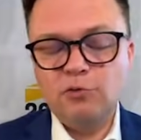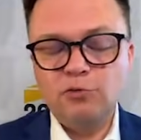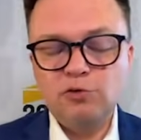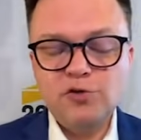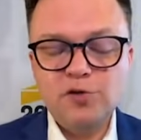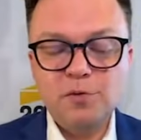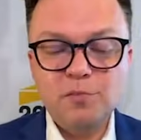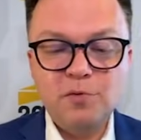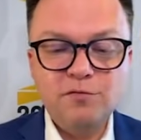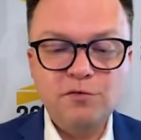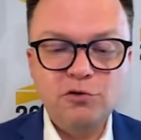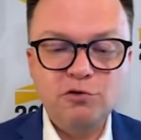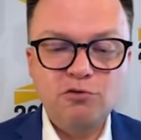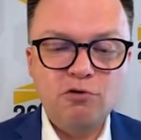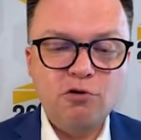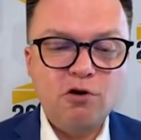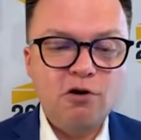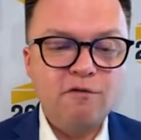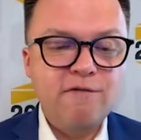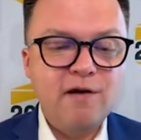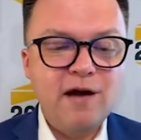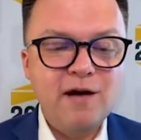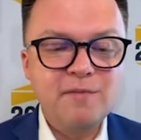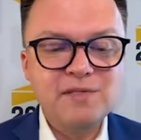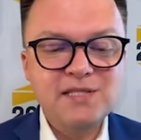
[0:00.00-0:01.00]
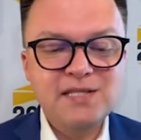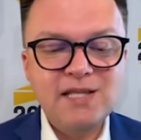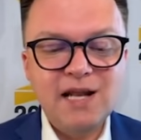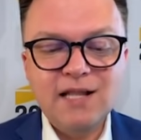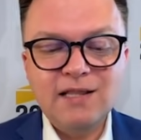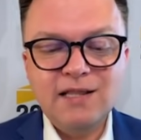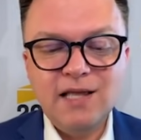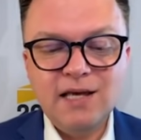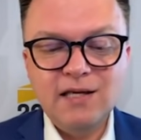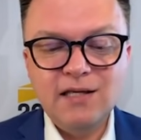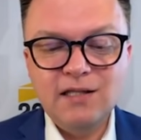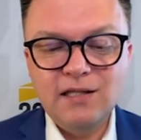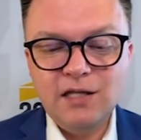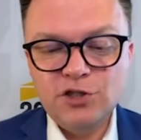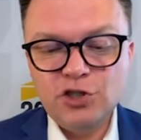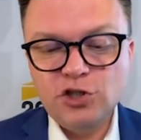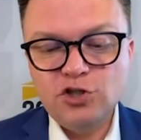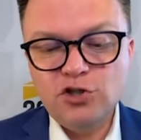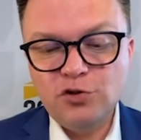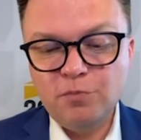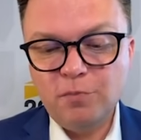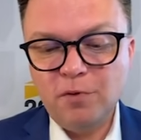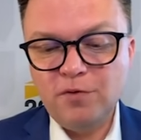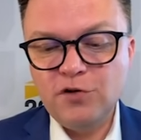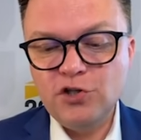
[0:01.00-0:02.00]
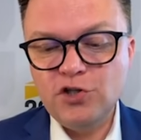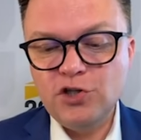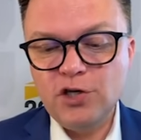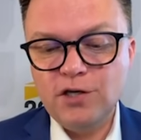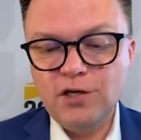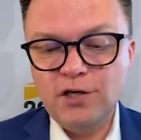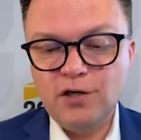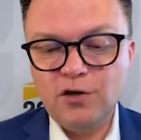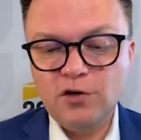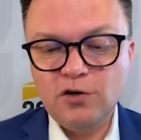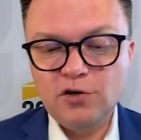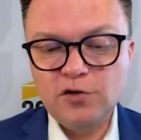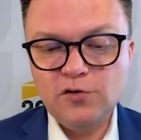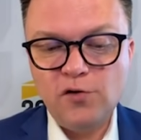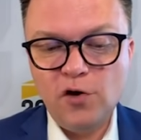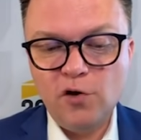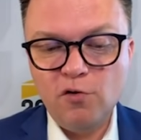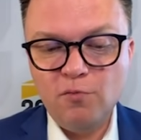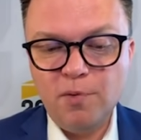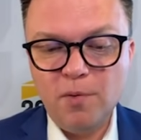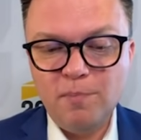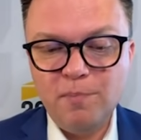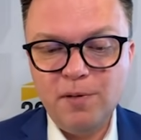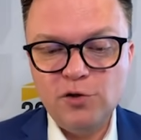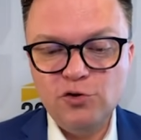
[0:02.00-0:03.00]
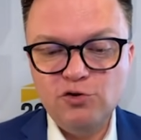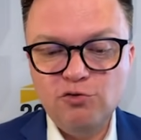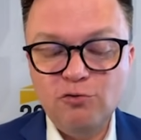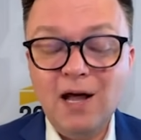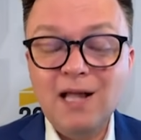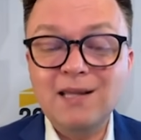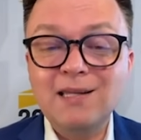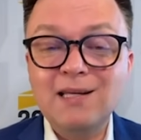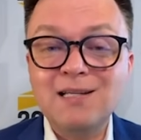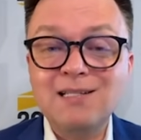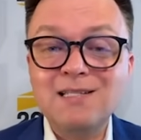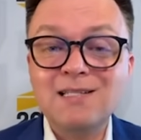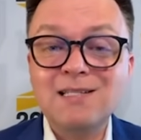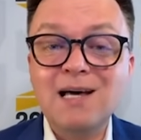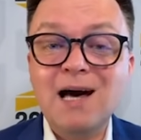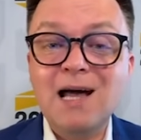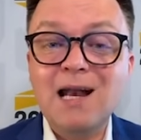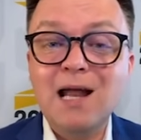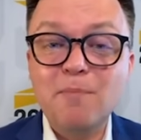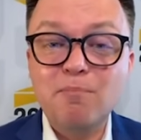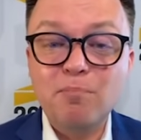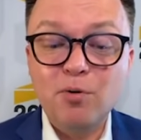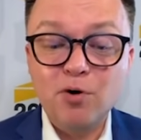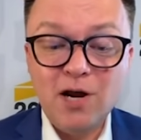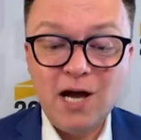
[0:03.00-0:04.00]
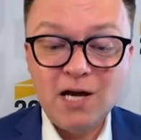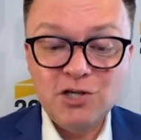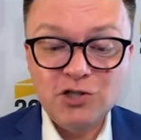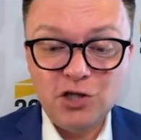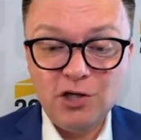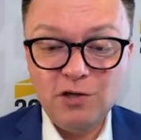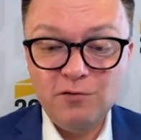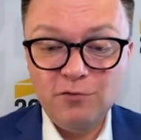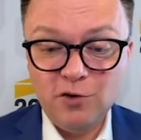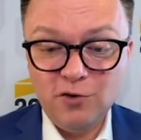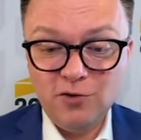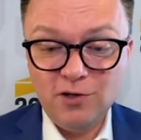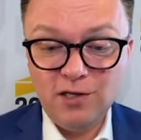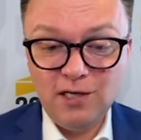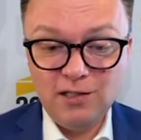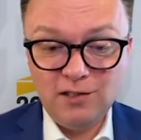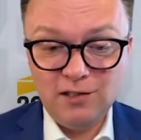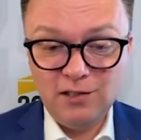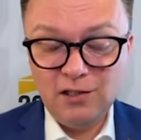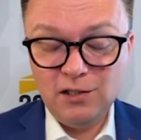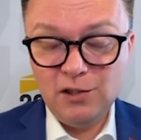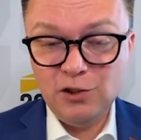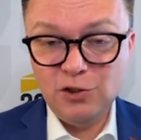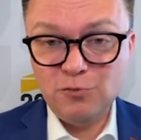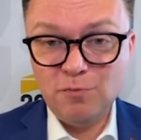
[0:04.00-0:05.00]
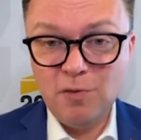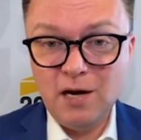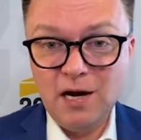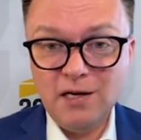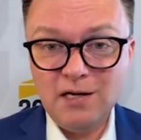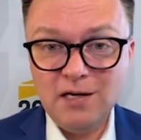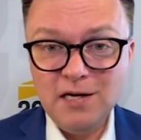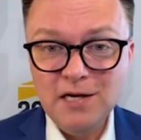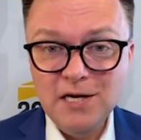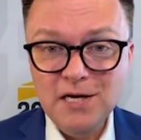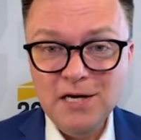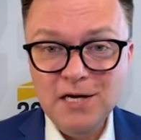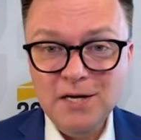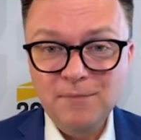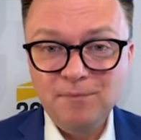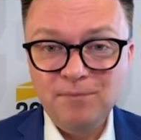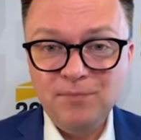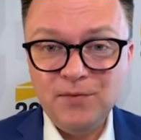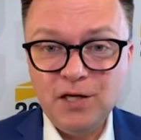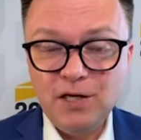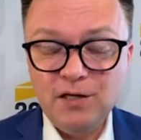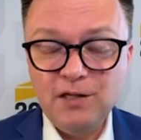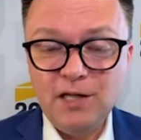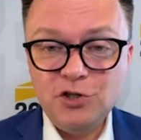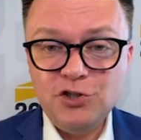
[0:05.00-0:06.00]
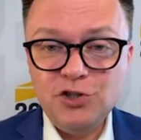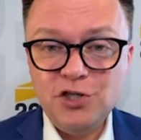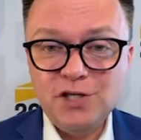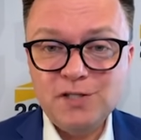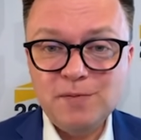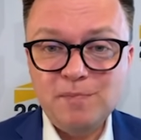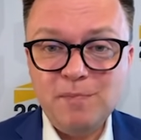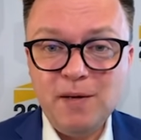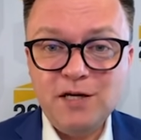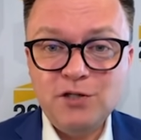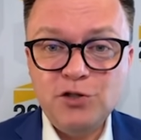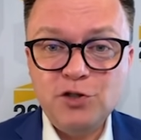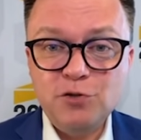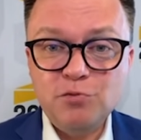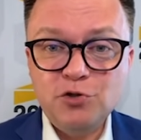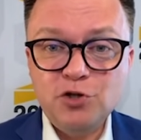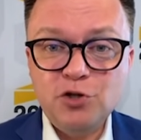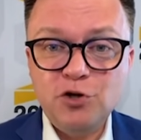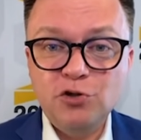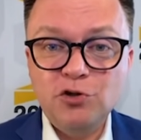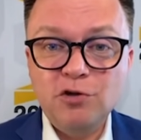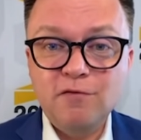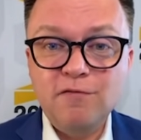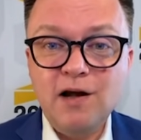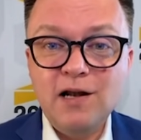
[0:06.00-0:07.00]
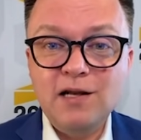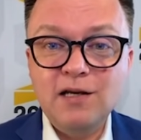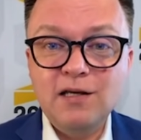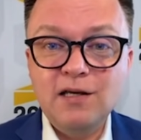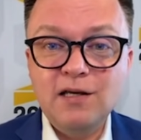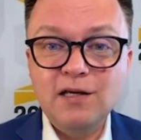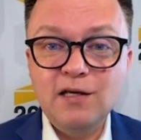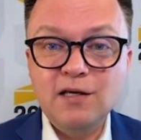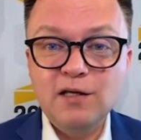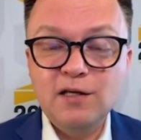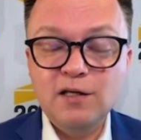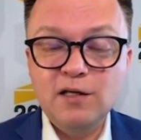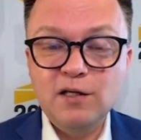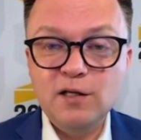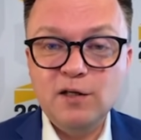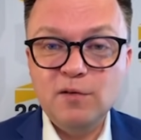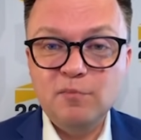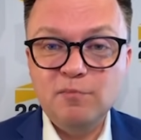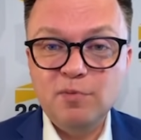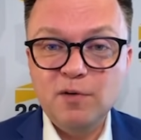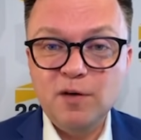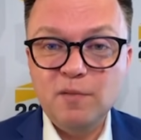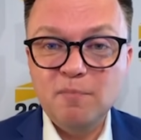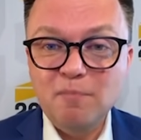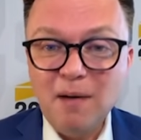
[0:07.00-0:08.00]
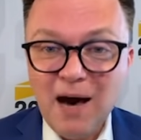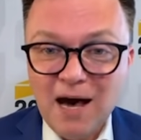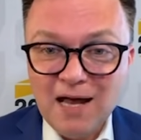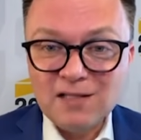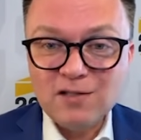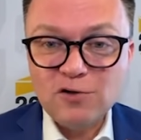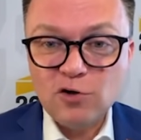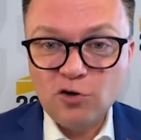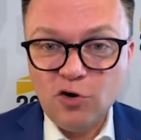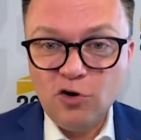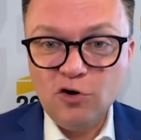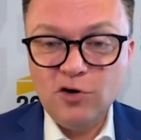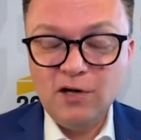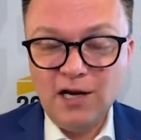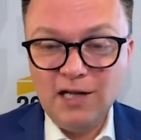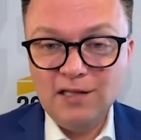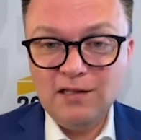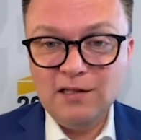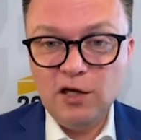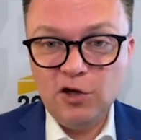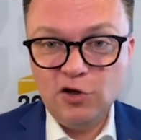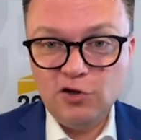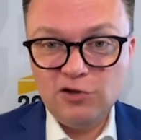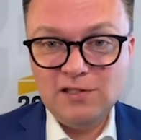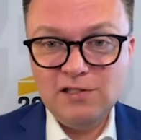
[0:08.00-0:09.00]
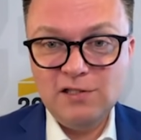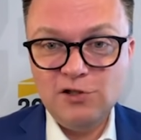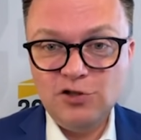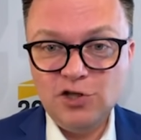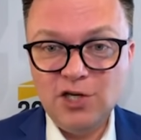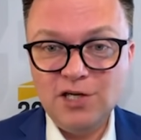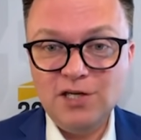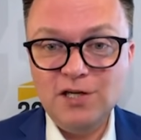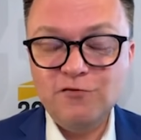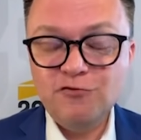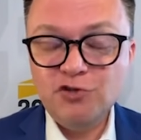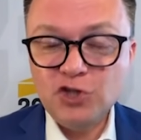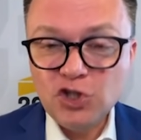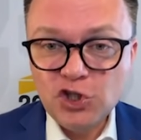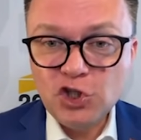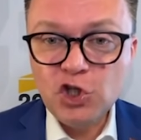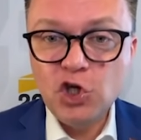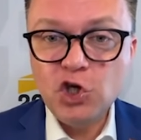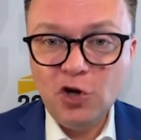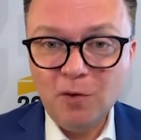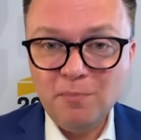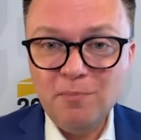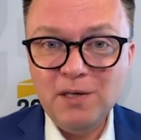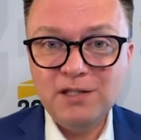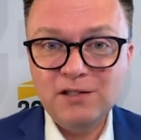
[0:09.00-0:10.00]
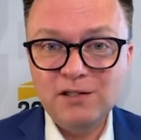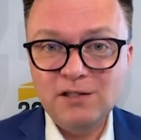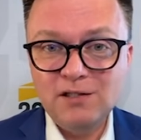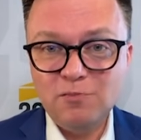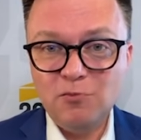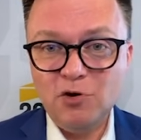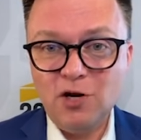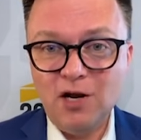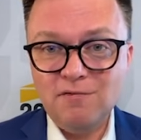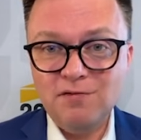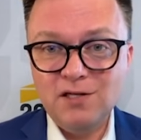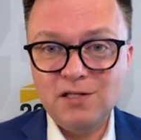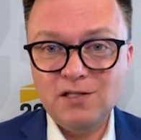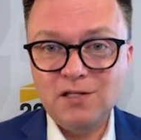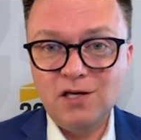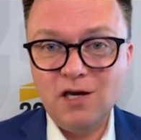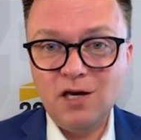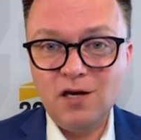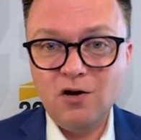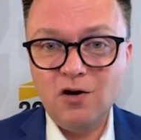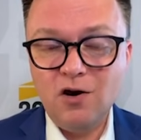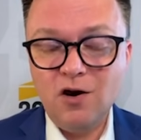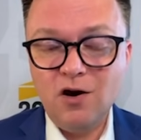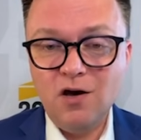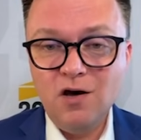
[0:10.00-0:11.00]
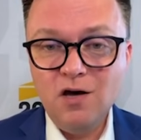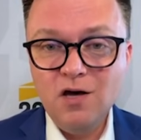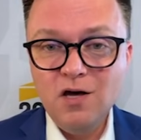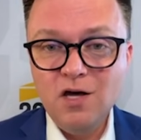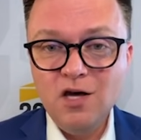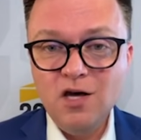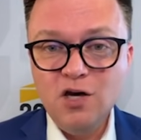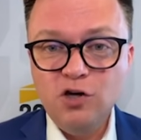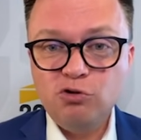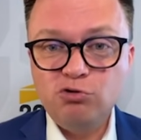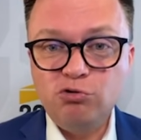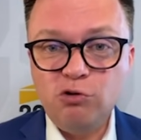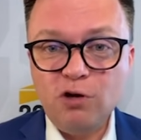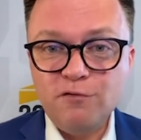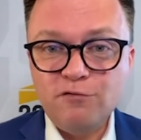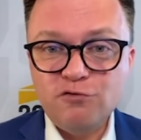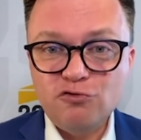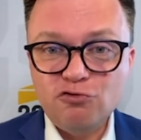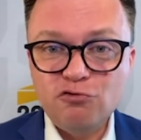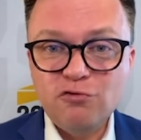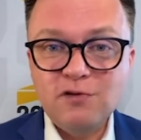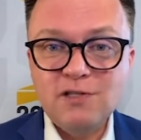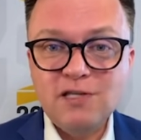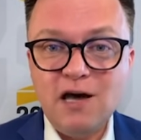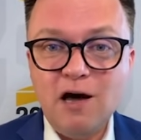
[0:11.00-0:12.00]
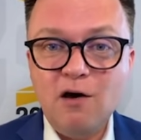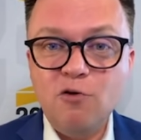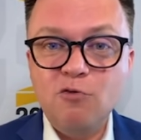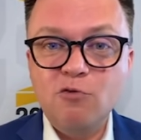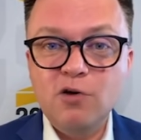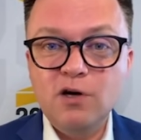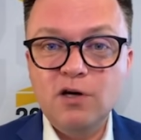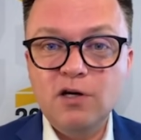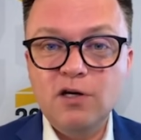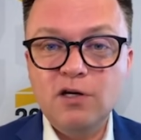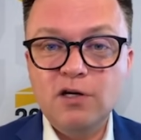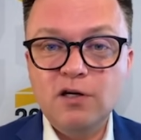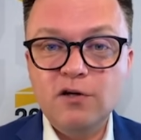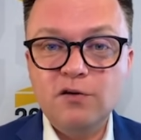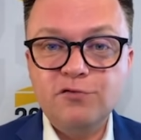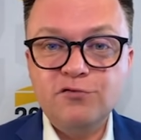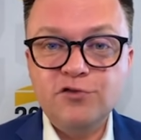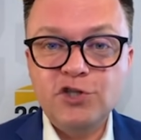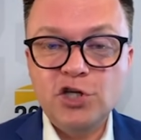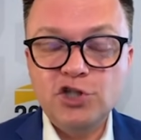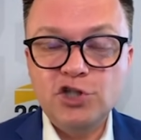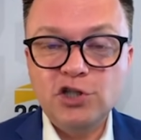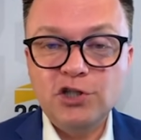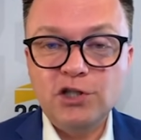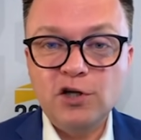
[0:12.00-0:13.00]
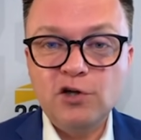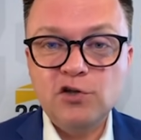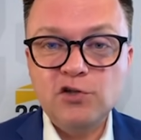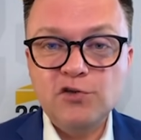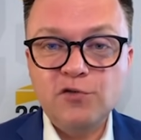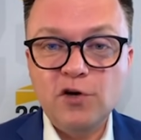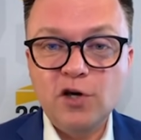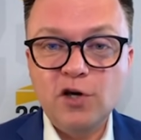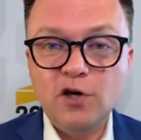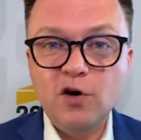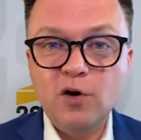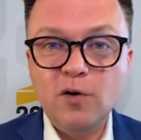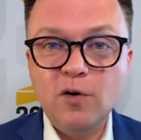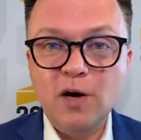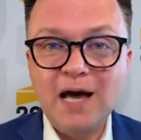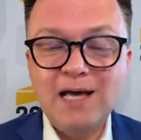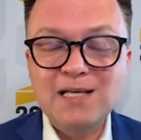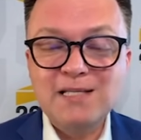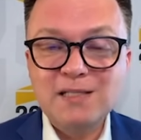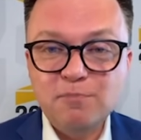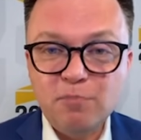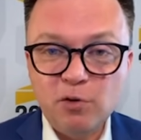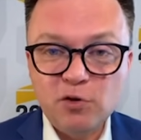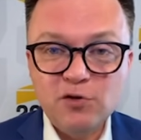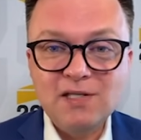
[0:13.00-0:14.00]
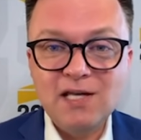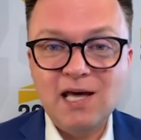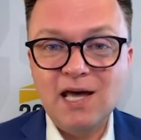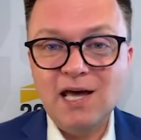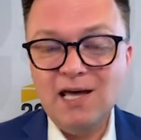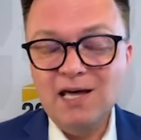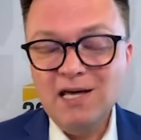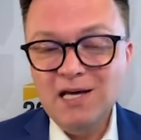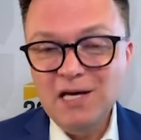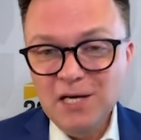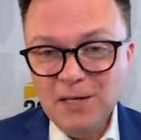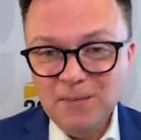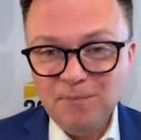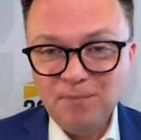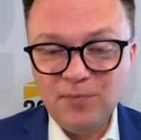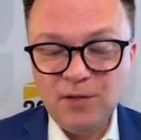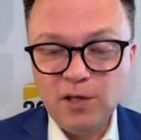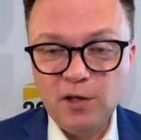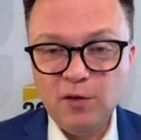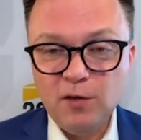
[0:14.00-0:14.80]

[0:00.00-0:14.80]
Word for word: e, ja to sobie wydrukowałem, strategii na rzecz odpowiedzialnego rozwoju po pięciu latach, skala porażki w konkretnych liczbach. Nasi eksperci przygotowali bardzo konkretne rozliczenie wszystkich obietnic Morawieckiego, które wrzucał w czasie tego swojego expose